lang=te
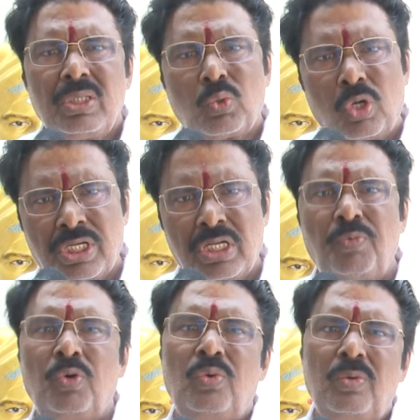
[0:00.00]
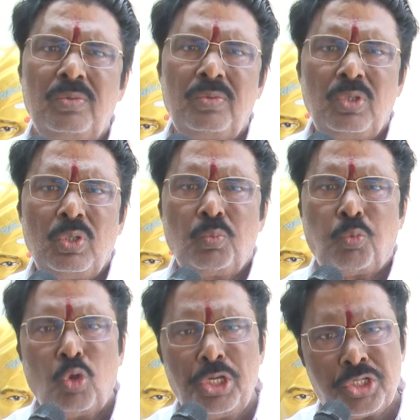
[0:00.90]
కొట్టడము
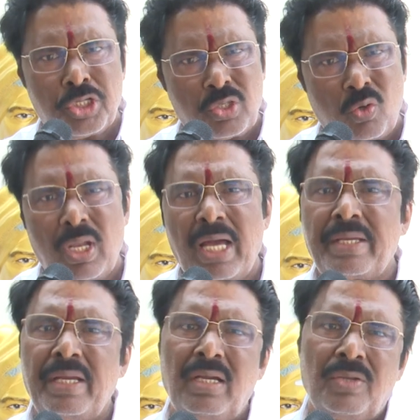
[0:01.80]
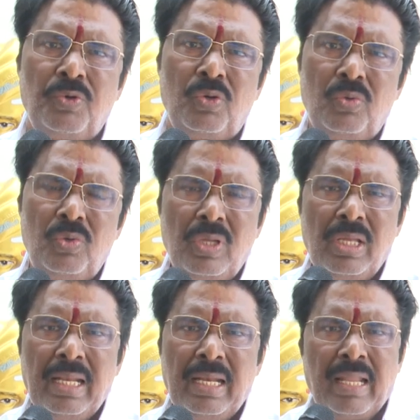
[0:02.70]
పోలీస్ స్టేషన్ లాక్కేయటము
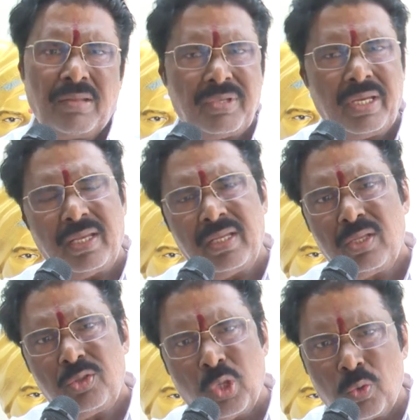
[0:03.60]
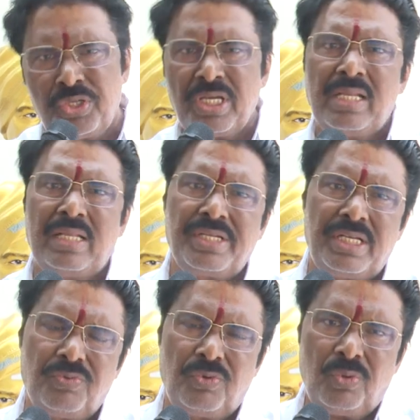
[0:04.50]
లేకపోతే దౌర్జన్యాలు
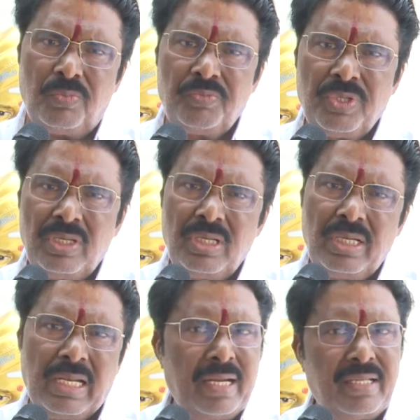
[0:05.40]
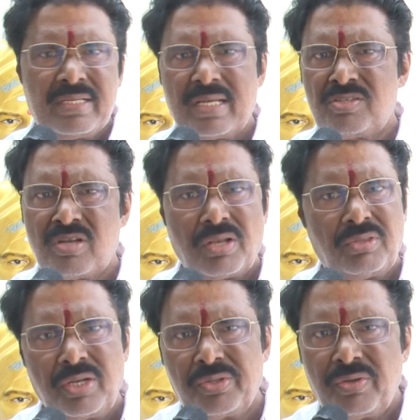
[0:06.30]
చేయటము ఇలాంటివి చేస్తున్నారు
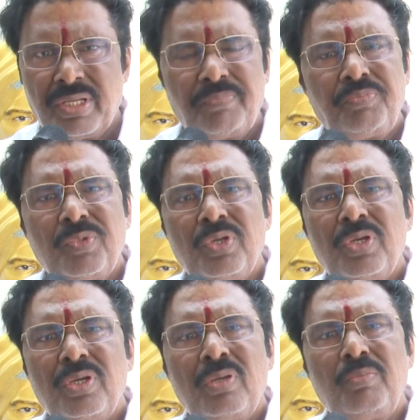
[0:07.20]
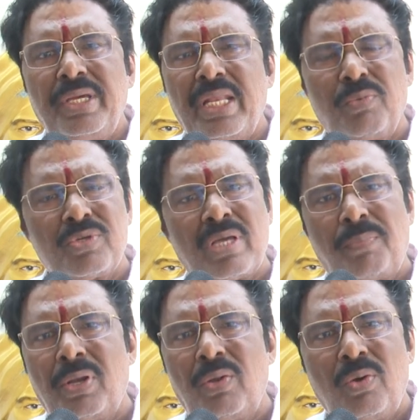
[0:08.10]
దళితుడిని మీరేమో
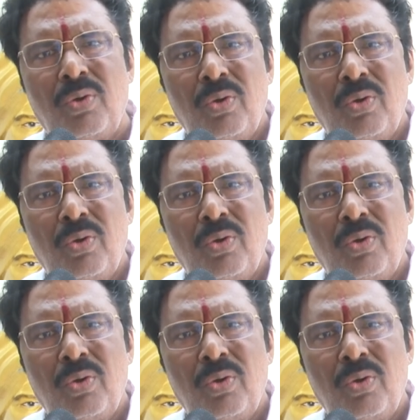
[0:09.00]
సభల్లో